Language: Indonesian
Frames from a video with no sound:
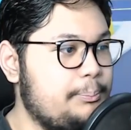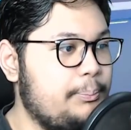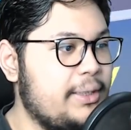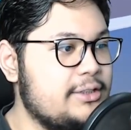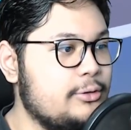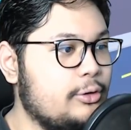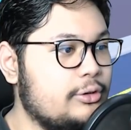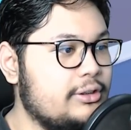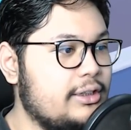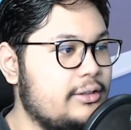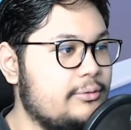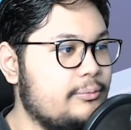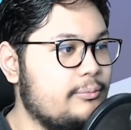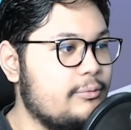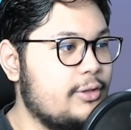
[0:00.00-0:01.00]
Space untuk
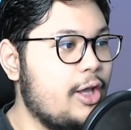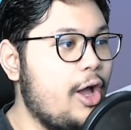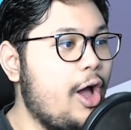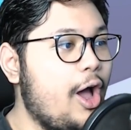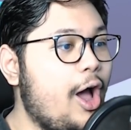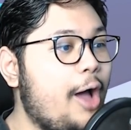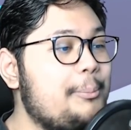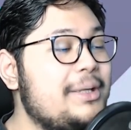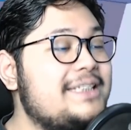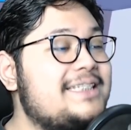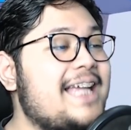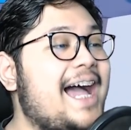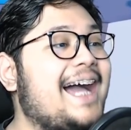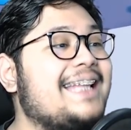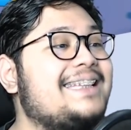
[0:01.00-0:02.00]
bisa
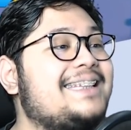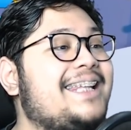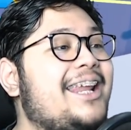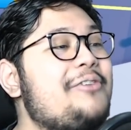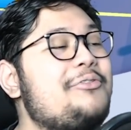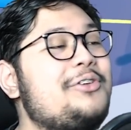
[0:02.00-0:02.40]
ngedrift